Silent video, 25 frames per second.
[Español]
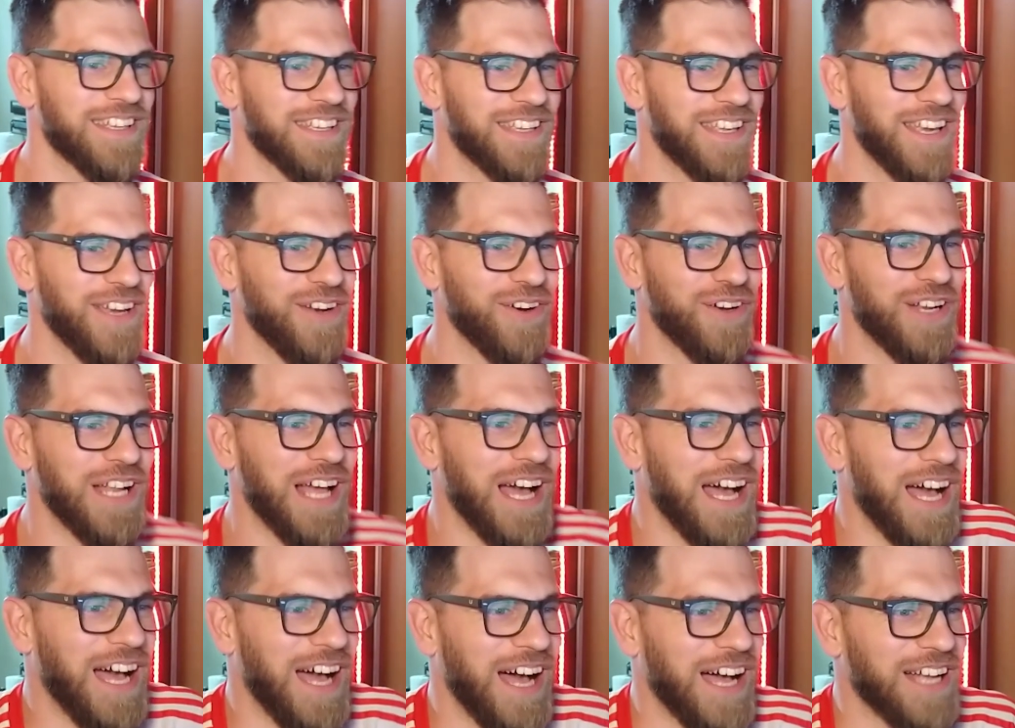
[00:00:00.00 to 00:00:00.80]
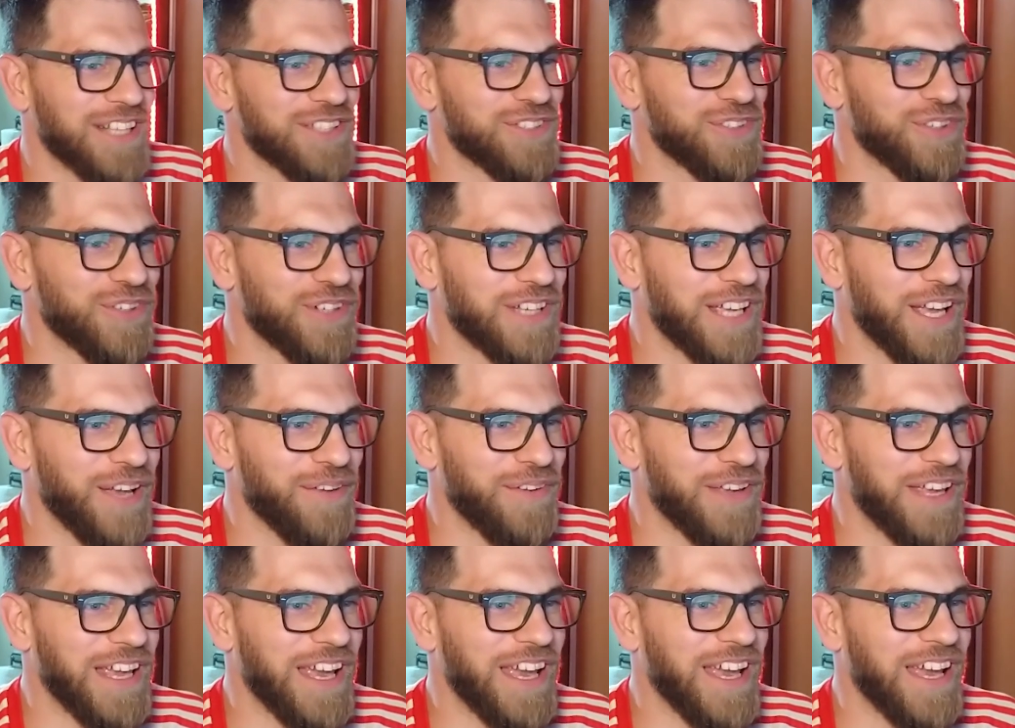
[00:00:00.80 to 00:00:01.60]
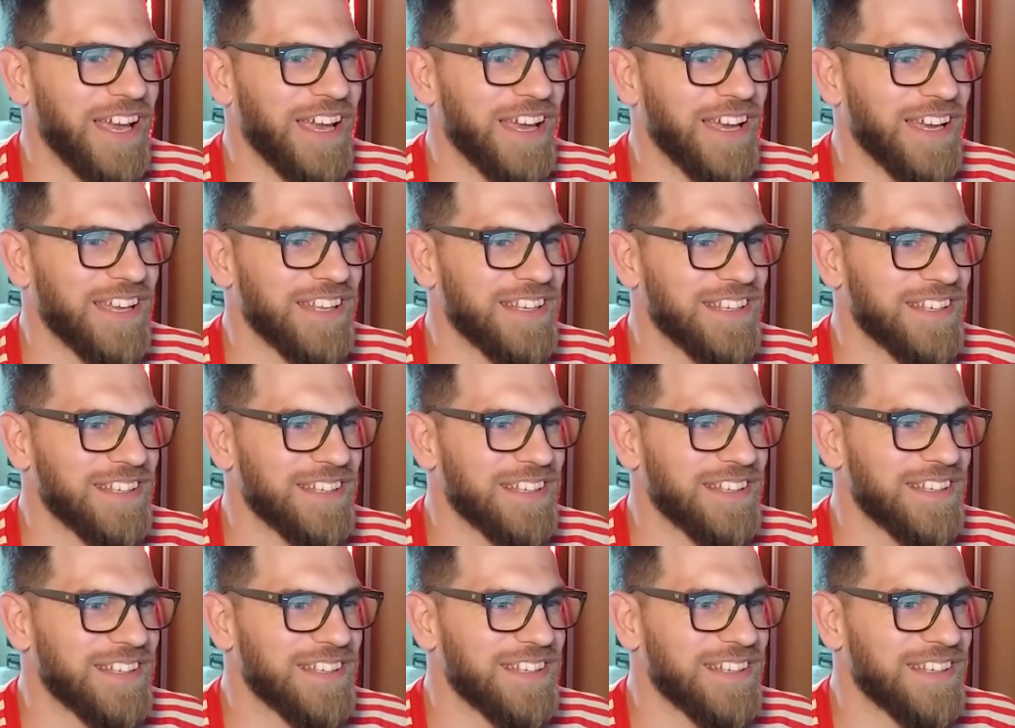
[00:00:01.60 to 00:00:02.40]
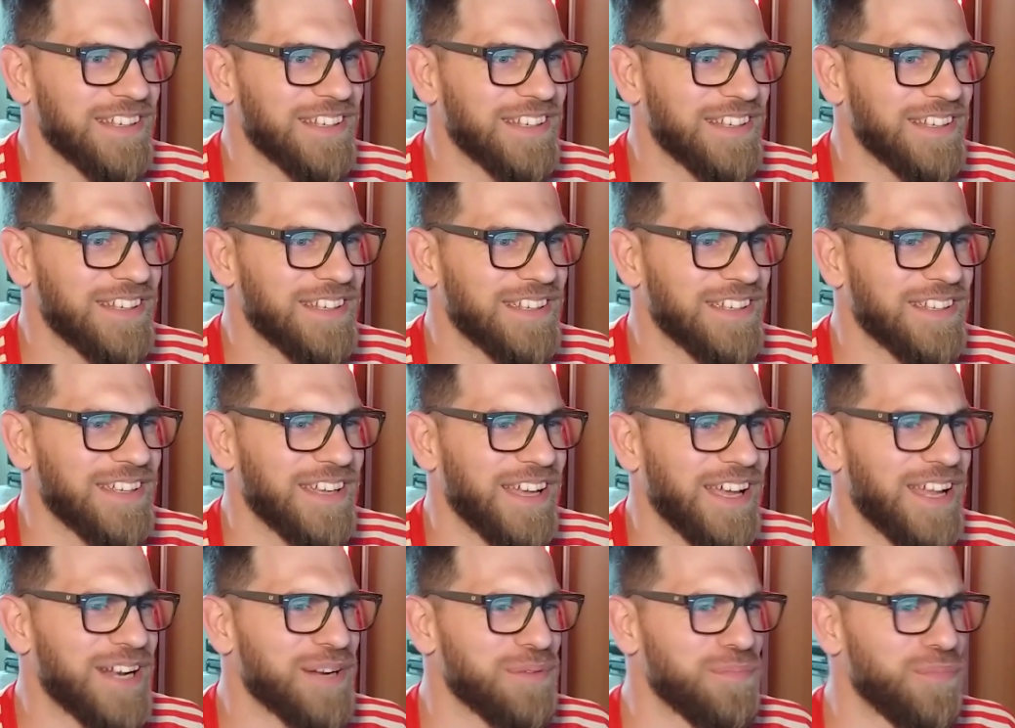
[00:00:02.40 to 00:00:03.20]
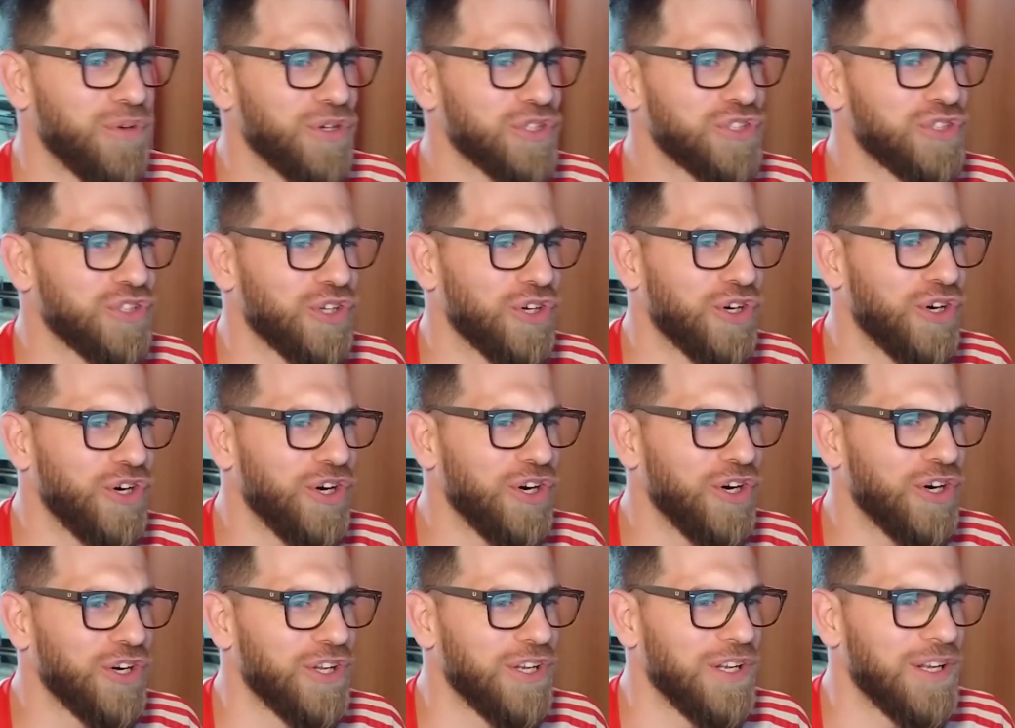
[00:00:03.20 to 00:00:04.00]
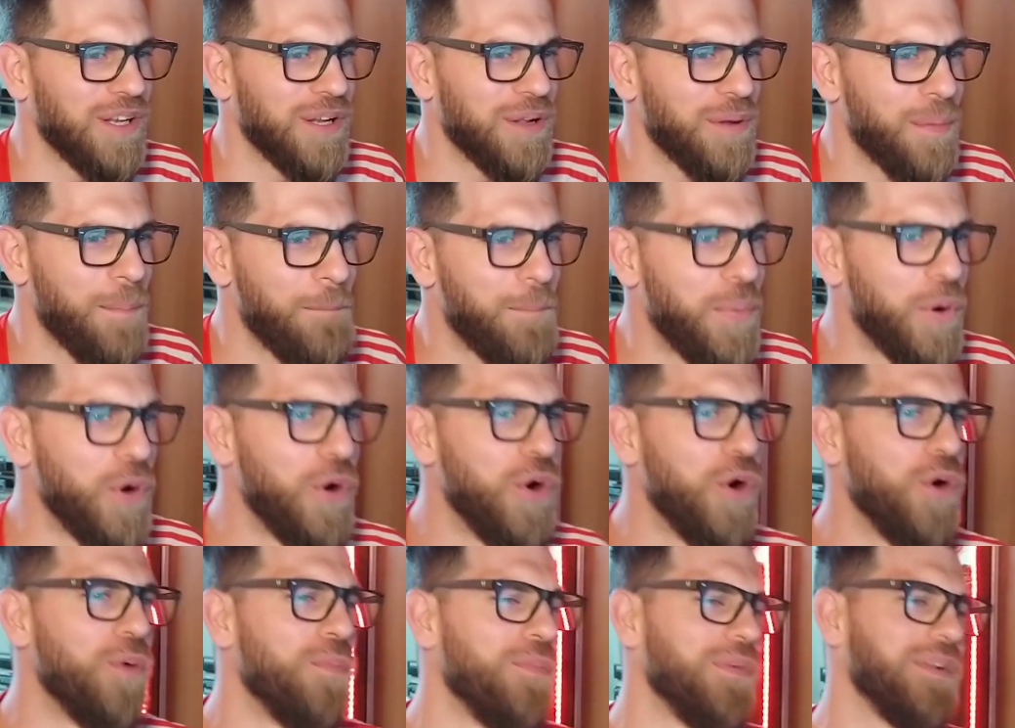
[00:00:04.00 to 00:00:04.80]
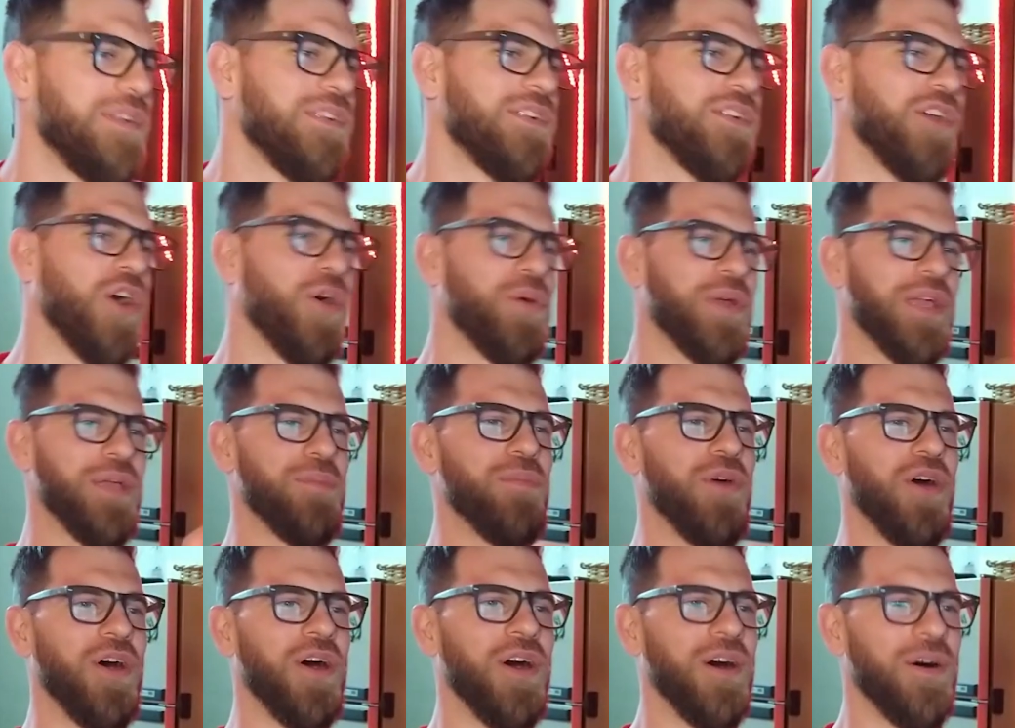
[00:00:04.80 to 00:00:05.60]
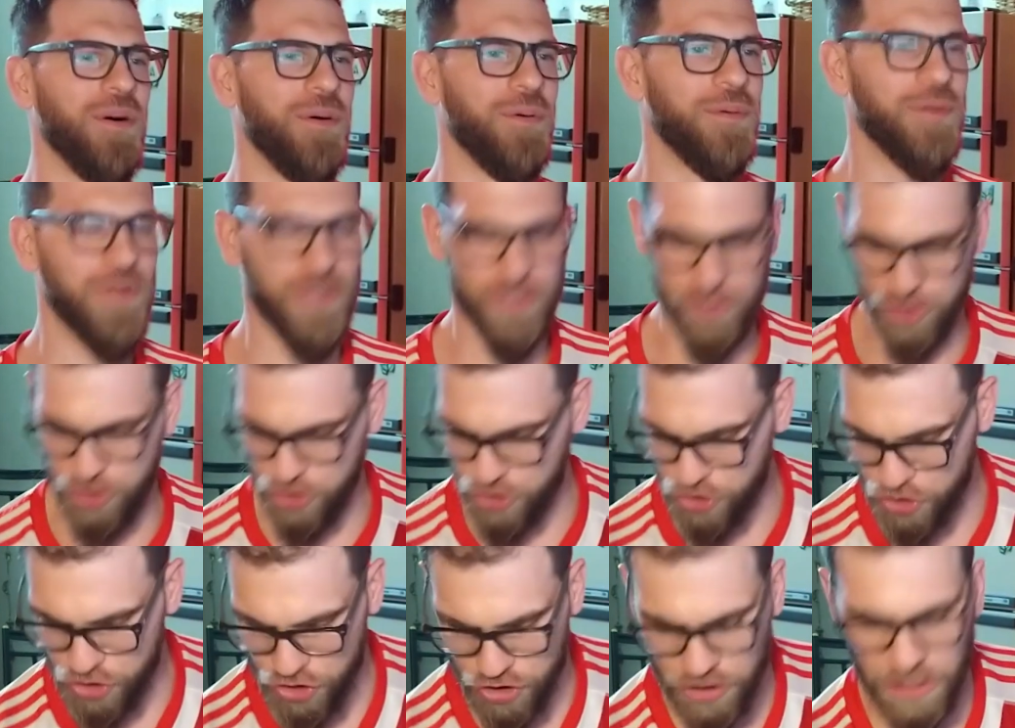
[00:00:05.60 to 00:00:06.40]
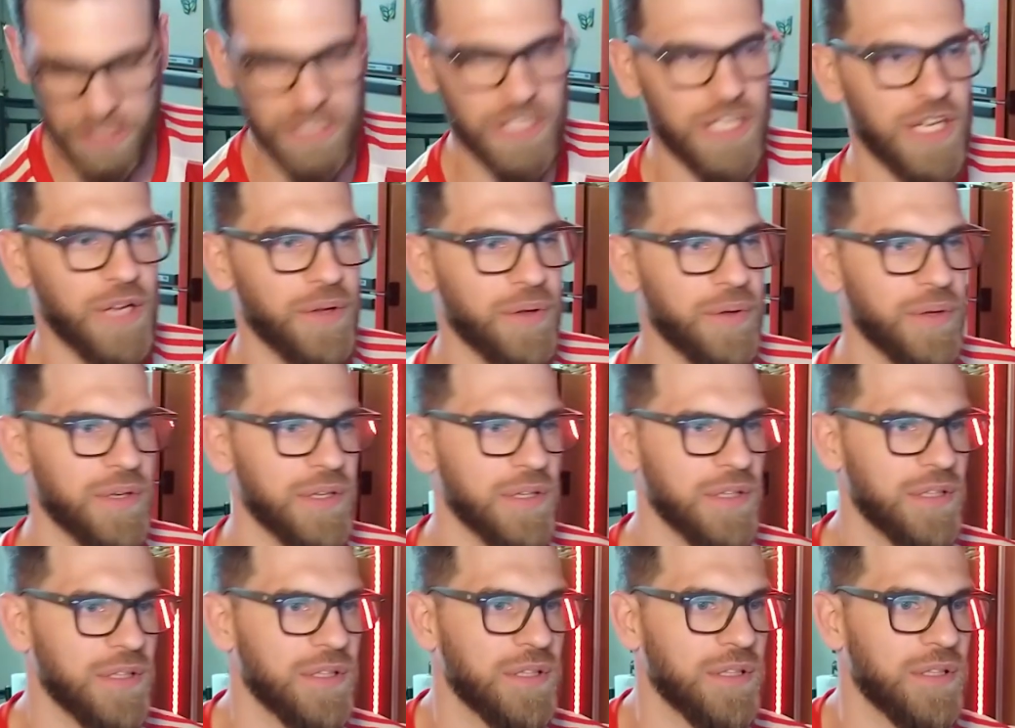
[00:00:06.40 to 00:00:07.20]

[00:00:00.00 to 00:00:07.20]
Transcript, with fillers: ¡Qué golazo! ¡Qué bien! ¡Hermoso gol! ¡Pum! ¡Lo vimos. Tranquila, bebé.